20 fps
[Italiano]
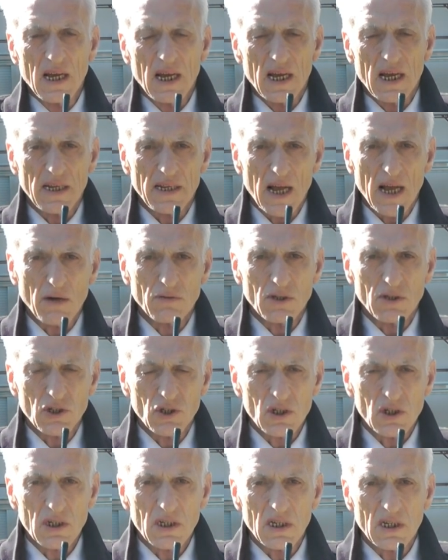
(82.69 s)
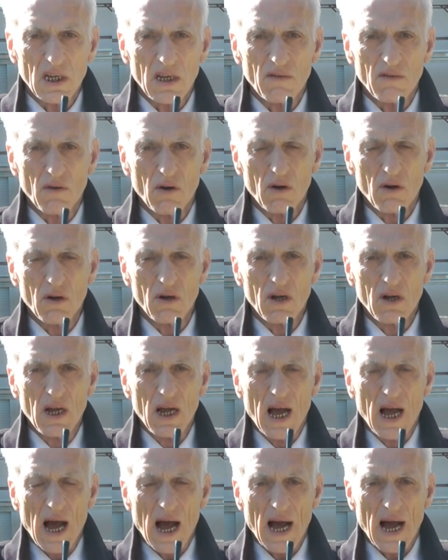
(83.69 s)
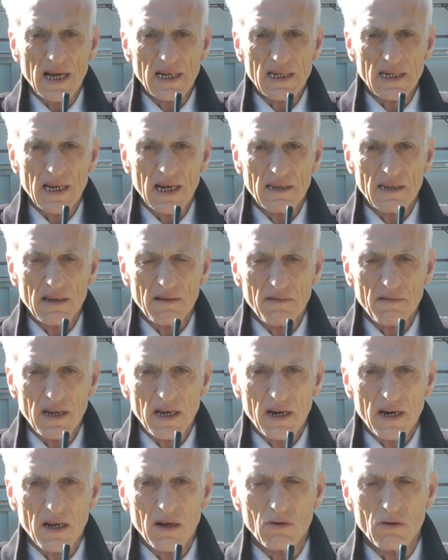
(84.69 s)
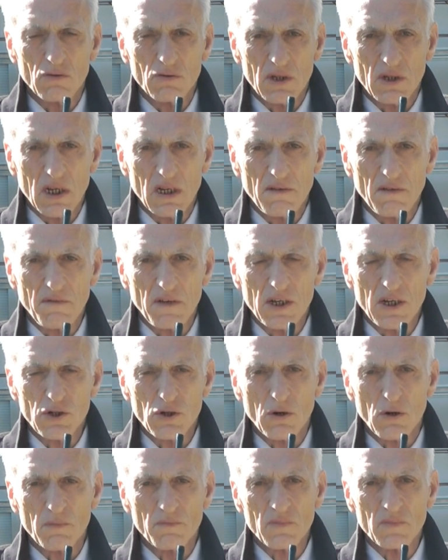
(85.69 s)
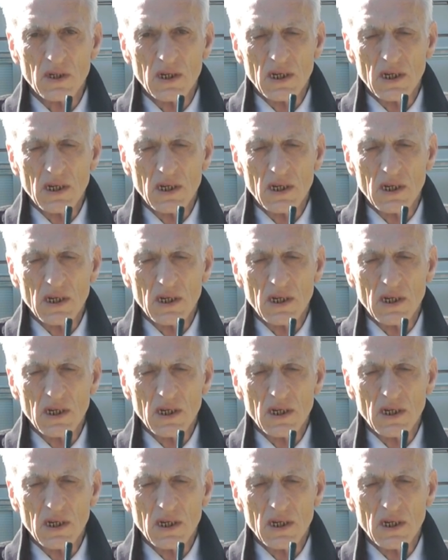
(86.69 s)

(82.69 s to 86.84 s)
ed è un incentivo anche ad avere un edificio